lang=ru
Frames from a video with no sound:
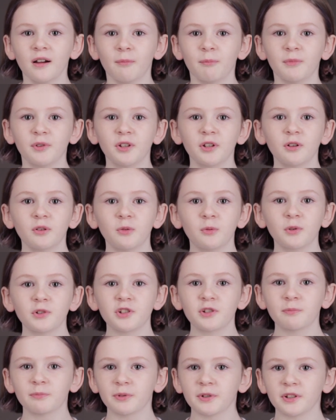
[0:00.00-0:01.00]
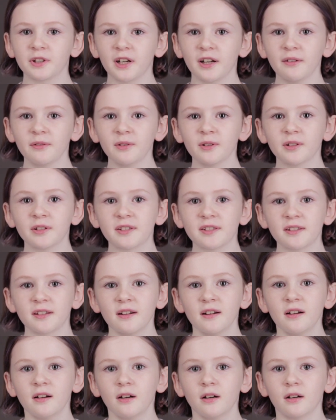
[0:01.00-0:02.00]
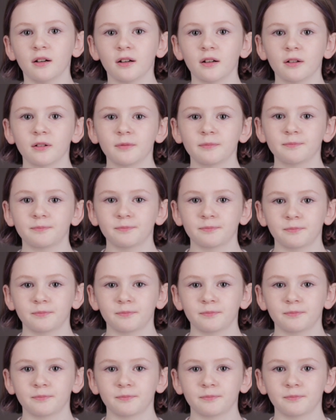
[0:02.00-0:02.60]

Мне очень понравилось э,